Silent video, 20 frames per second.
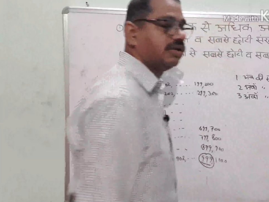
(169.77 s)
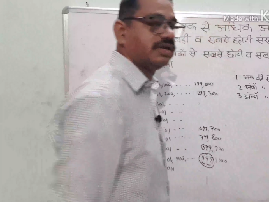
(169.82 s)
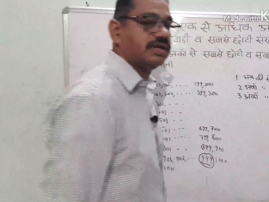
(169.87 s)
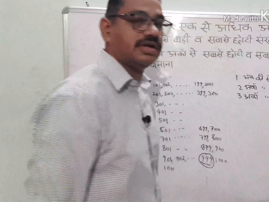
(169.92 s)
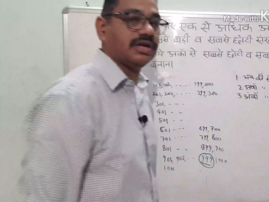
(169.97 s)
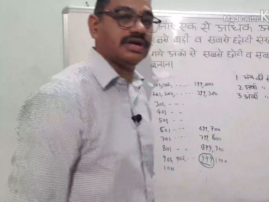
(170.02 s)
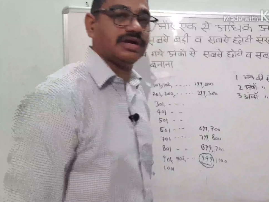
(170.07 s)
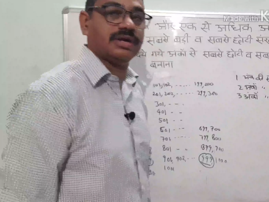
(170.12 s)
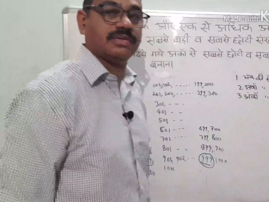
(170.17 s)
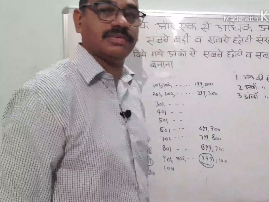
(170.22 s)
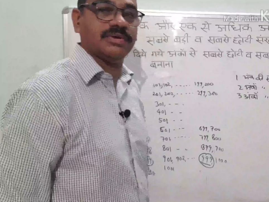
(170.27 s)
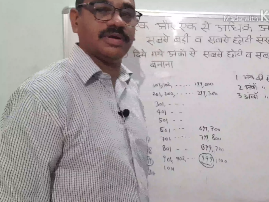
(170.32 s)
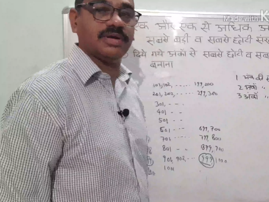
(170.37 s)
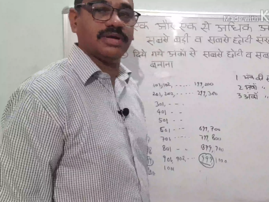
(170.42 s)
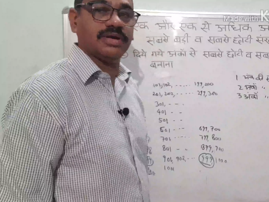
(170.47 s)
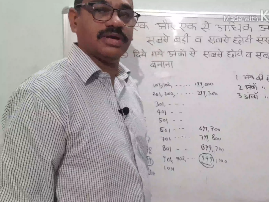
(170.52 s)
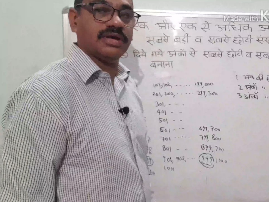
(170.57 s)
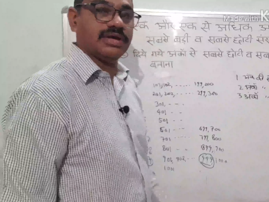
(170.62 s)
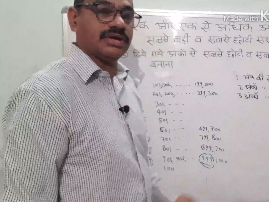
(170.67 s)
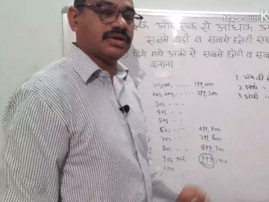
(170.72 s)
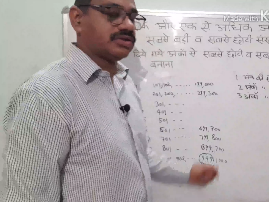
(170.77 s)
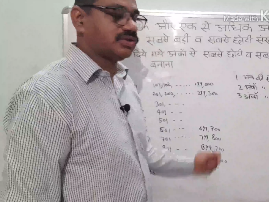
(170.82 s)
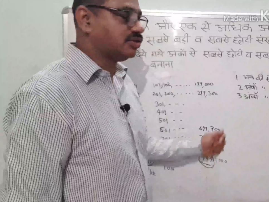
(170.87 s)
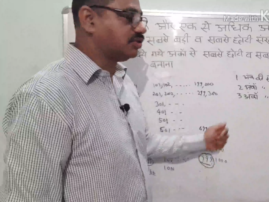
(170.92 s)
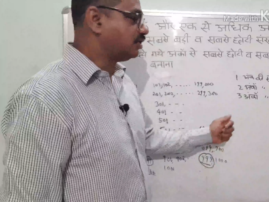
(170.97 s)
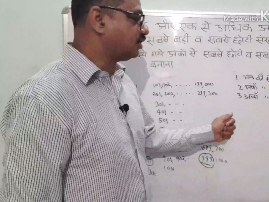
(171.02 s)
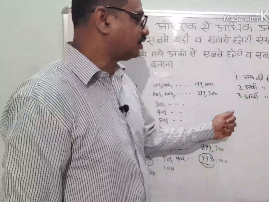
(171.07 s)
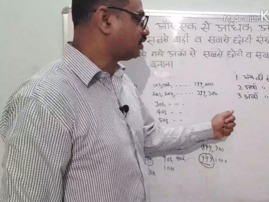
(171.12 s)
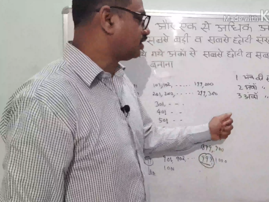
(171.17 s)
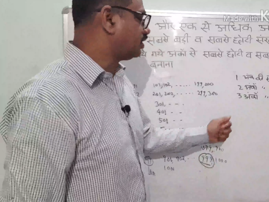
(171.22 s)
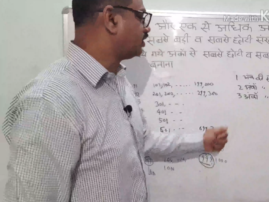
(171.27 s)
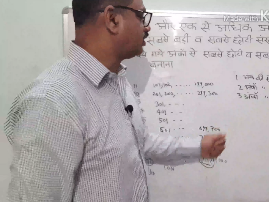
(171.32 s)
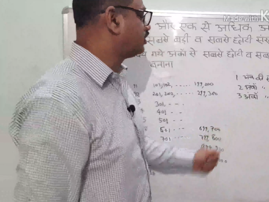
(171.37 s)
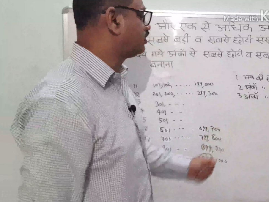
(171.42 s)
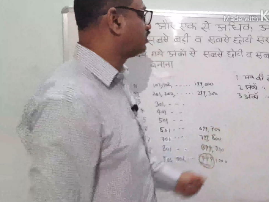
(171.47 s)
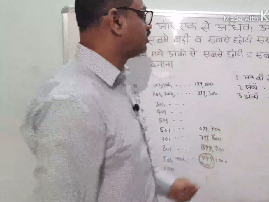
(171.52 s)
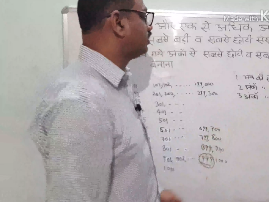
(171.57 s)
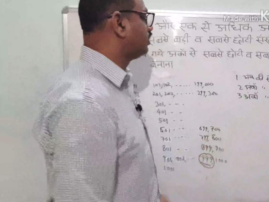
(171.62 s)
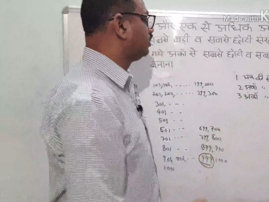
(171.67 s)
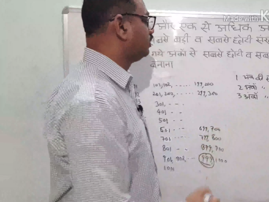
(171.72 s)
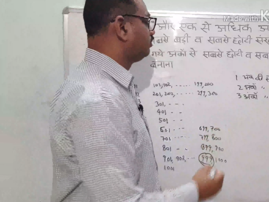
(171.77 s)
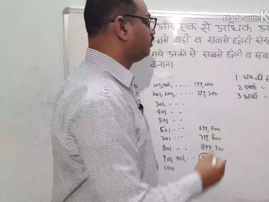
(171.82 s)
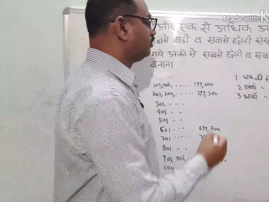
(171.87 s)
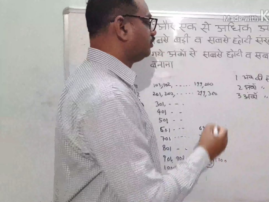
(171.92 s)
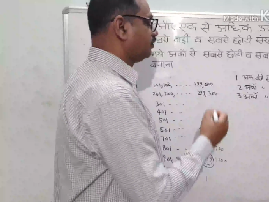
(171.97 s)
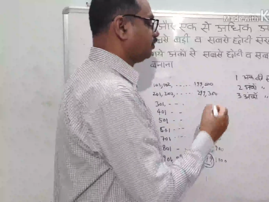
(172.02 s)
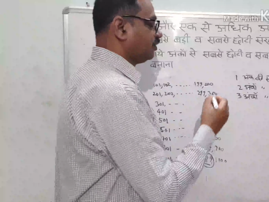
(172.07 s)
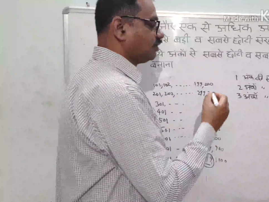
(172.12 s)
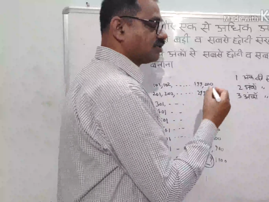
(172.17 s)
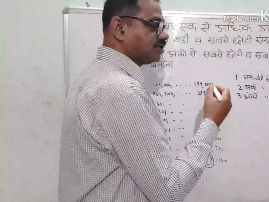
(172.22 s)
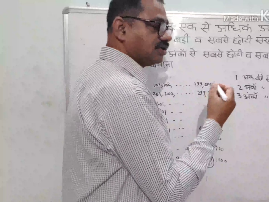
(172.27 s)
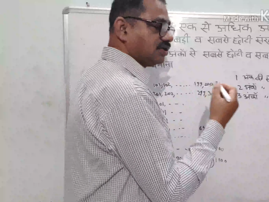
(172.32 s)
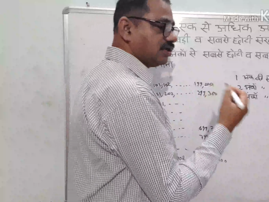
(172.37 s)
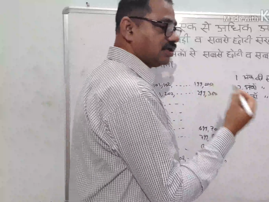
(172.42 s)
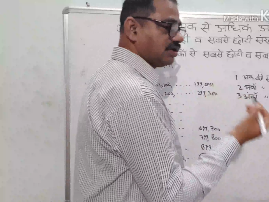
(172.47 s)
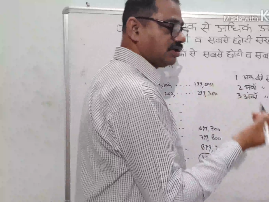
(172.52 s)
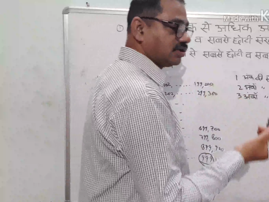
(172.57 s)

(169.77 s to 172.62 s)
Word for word: निन्यानबे तो इस तरह से हम इससे ये